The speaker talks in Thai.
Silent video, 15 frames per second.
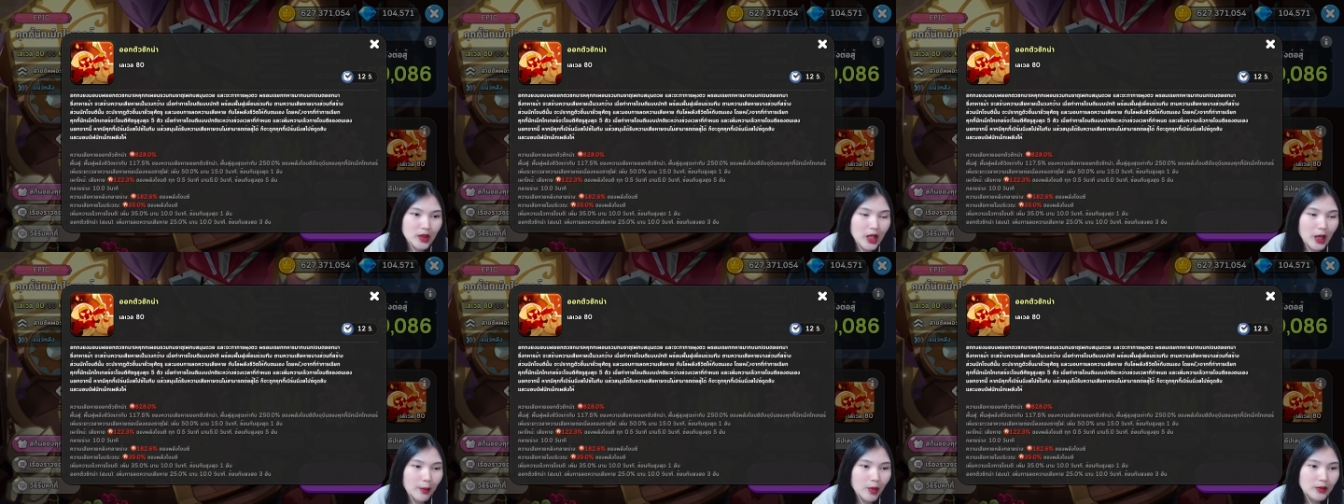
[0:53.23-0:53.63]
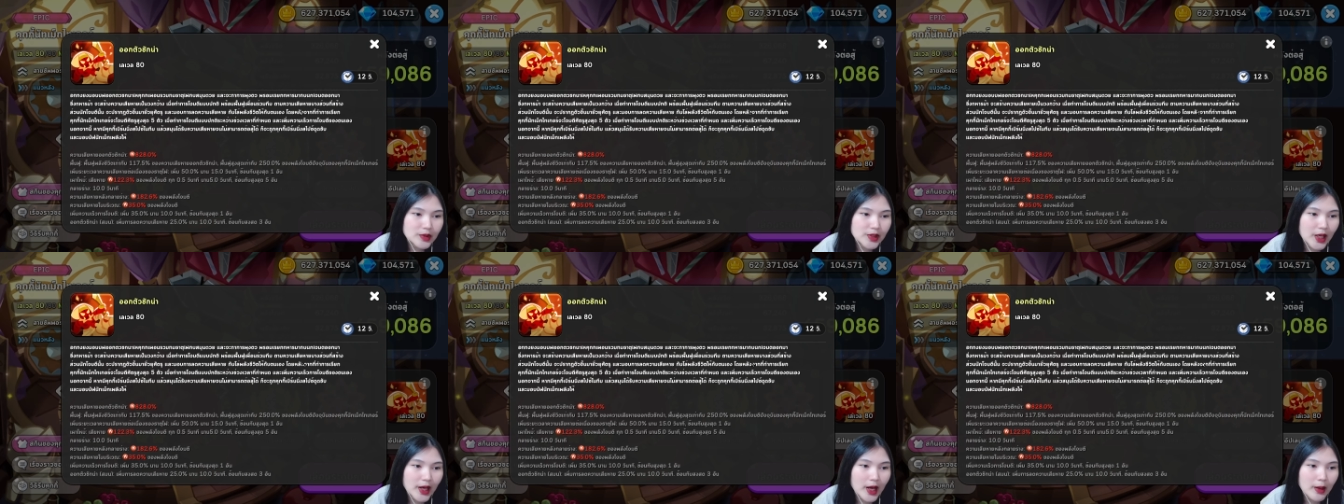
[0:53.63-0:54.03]
ตามความ
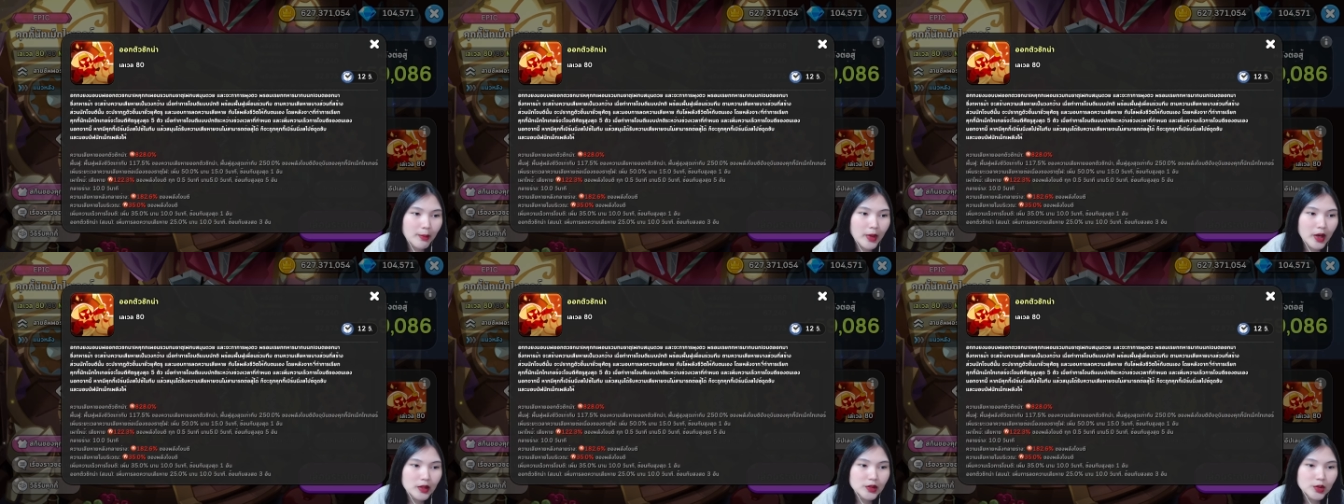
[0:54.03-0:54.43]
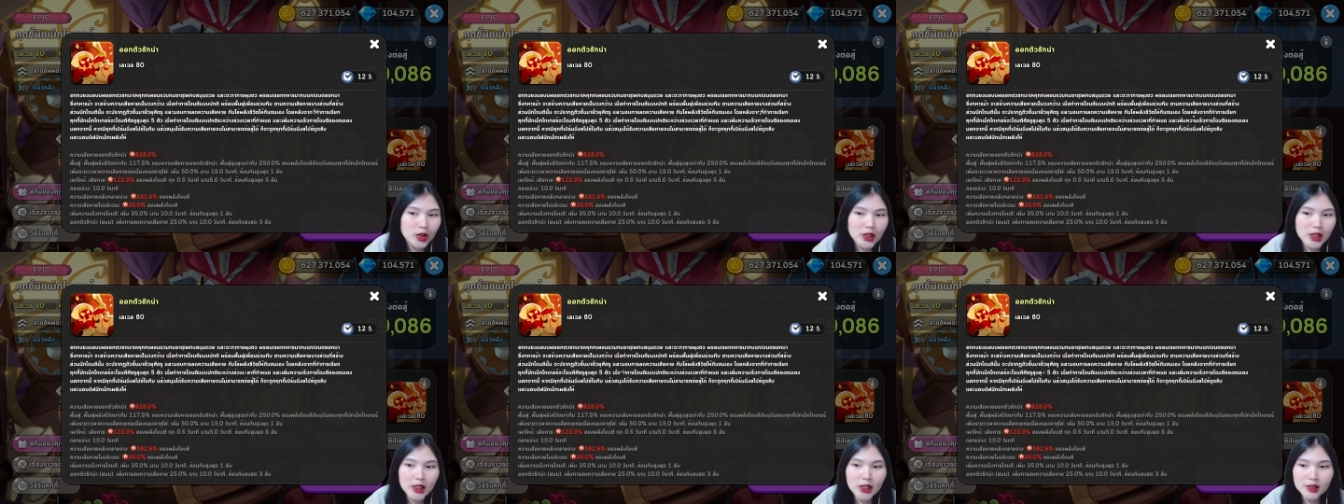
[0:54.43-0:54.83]
เสียหายบางส่วน
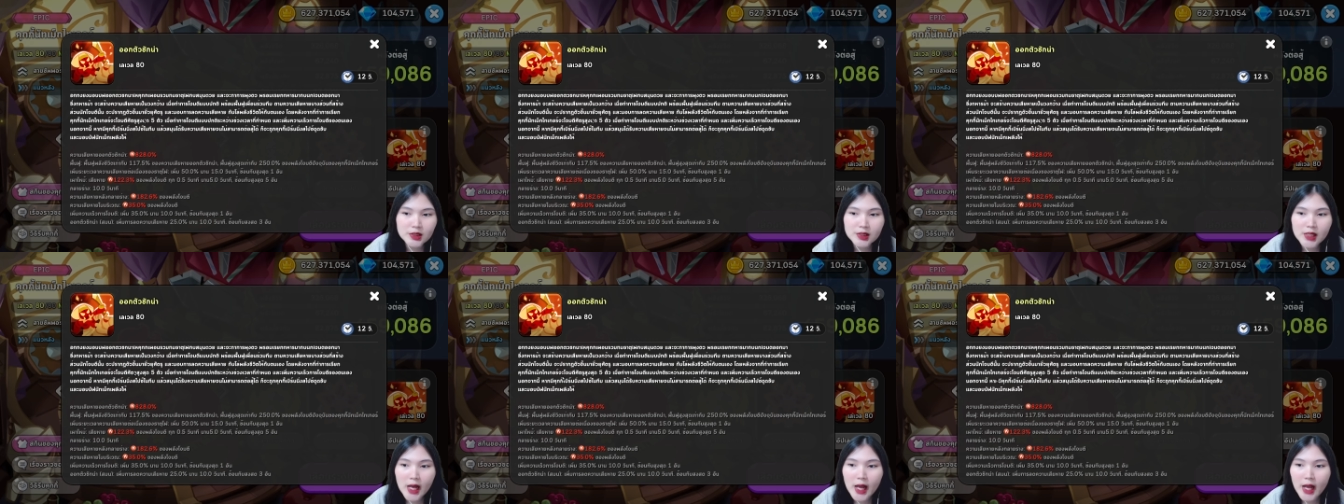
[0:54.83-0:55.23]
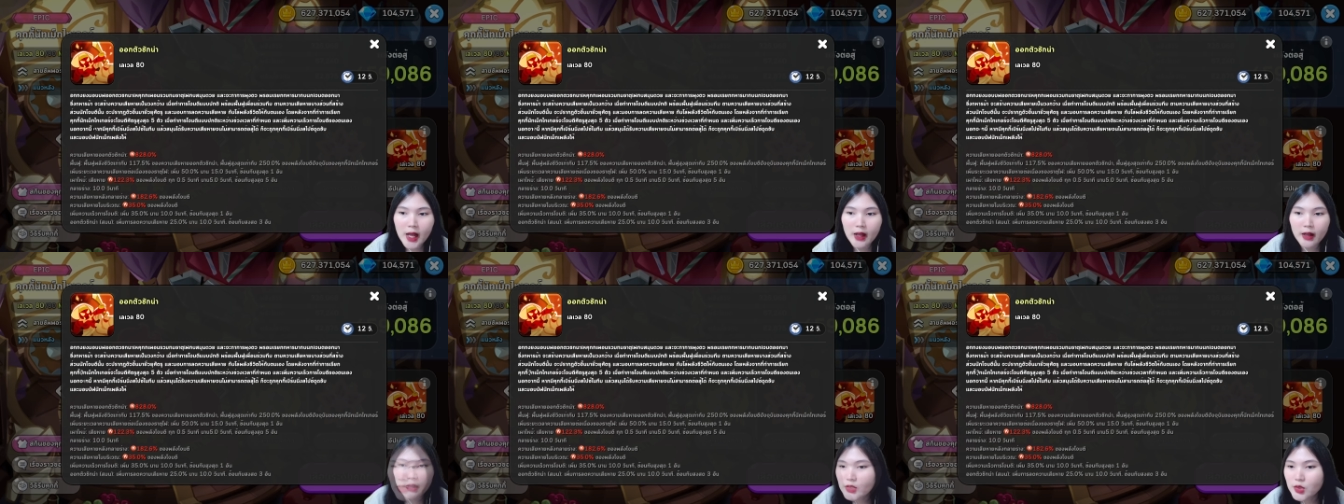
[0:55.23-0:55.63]
ที่สร้าง